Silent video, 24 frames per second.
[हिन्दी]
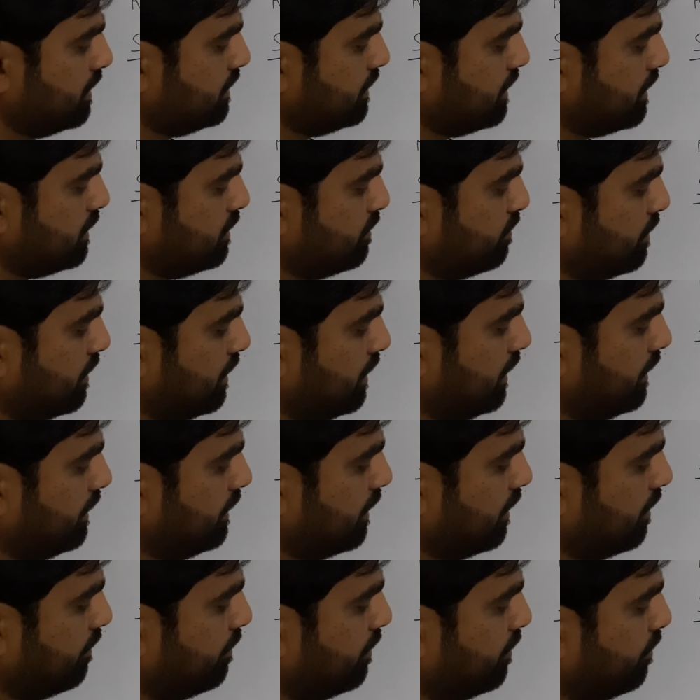जैसे मान लें
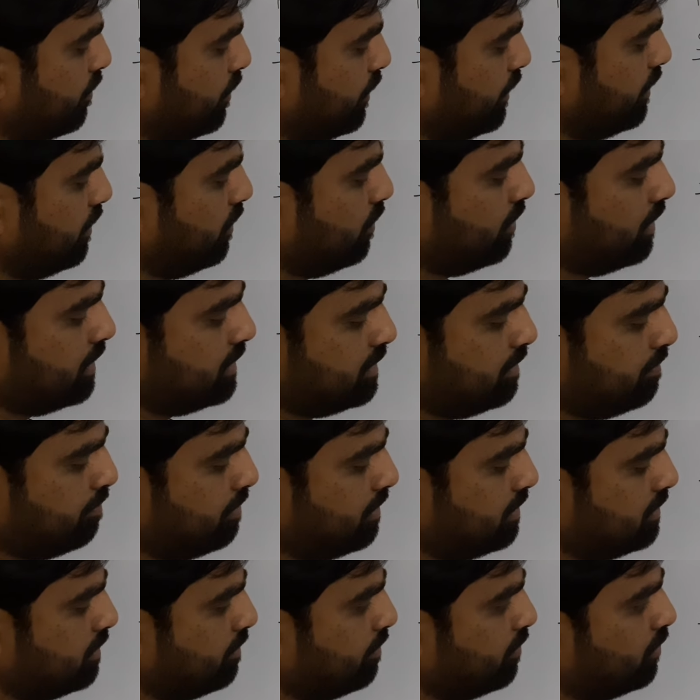यहाँ पर पॉइंट लोड है
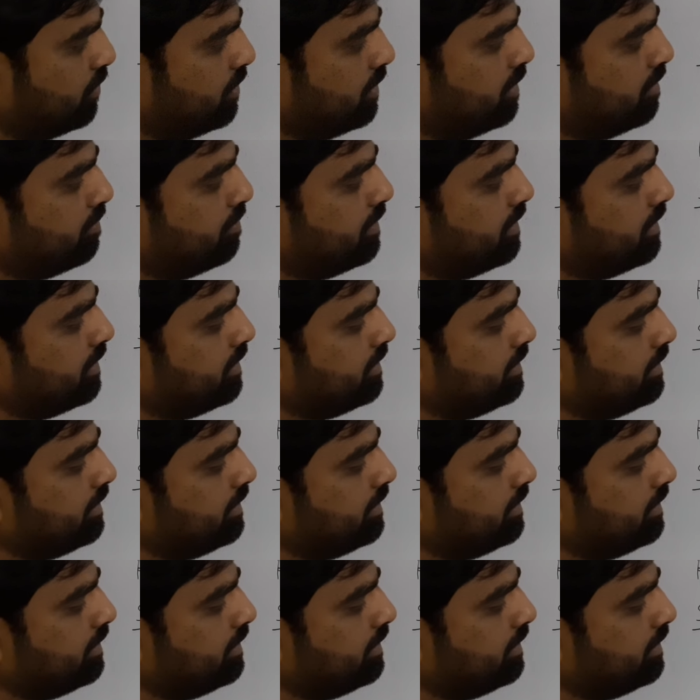सिंपल सपोर्टेड में